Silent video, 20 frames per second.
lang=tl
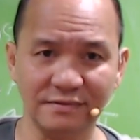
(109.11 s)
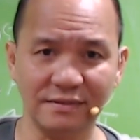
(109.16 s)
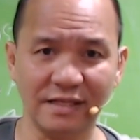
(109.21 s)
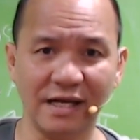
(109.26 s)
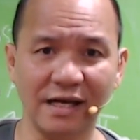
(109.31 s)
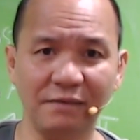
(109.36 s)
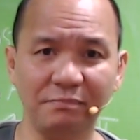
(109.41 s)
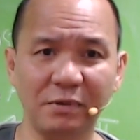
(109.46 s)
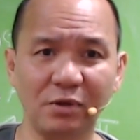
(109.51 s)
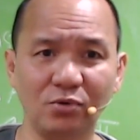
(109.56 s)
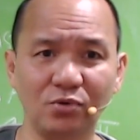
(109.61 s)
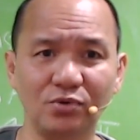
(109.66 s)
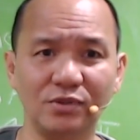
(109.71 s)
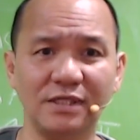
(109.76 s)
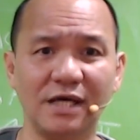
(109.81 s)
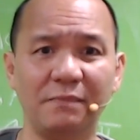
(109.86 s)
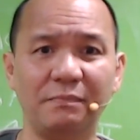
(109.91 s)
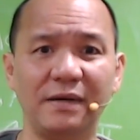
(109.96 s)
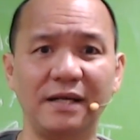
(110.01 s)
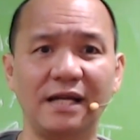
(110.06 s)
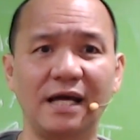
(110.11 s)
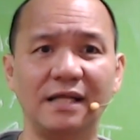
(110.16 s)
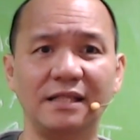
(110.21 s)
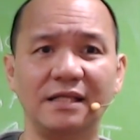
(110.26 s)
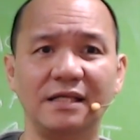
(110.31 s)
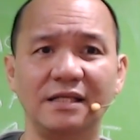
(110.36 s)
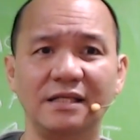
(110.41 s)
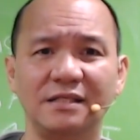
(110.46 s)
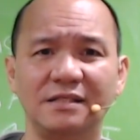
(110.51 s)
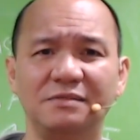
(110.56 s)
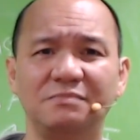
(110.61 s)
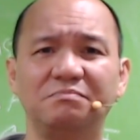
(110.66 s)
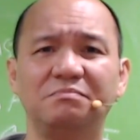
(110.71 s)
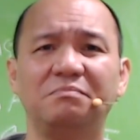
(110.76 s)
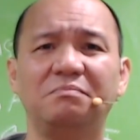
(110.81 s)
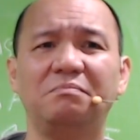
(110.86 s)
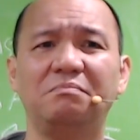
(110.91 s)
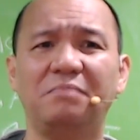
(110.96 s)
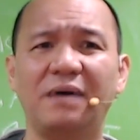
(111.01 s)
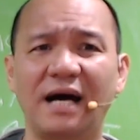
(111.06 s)
Ang pag-uusapan natin is,
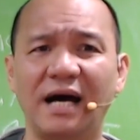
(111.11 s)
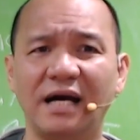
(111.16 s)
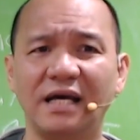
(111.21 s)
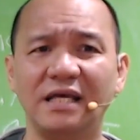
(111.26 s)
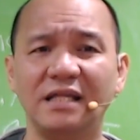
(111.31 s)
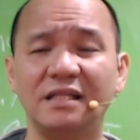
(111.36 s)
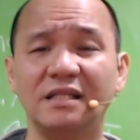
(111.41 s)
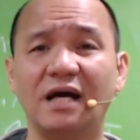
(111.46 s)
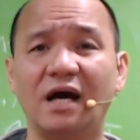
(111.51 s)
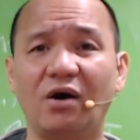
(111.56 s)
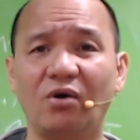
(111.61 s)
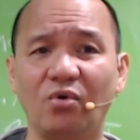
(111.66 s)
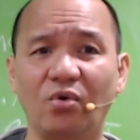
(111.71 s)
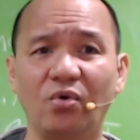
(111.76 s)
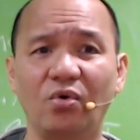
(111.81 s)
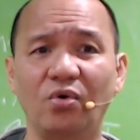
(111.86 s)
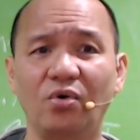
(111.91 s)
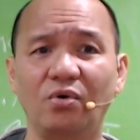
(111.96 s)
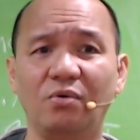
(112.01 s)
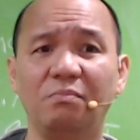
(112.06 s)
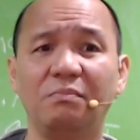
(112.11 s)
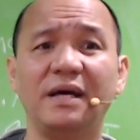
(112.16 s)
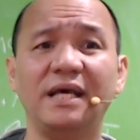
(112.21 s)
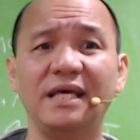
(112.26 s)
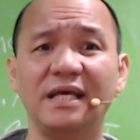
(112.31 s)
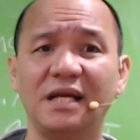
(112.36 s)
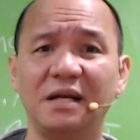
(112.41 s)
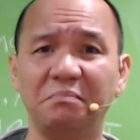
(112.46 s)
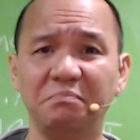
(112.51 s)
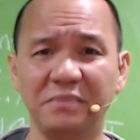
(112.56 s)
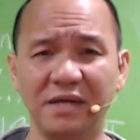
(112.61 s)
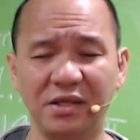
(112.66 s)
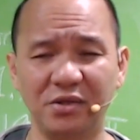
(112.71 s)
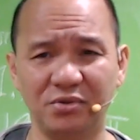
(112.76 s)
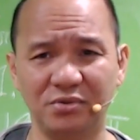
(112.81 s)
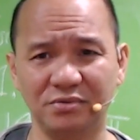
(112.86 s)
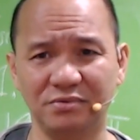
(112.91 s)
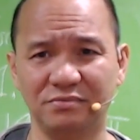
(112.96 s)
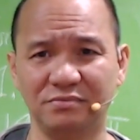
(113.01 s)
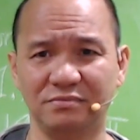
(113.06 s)
bakit ako mahirap ngayon?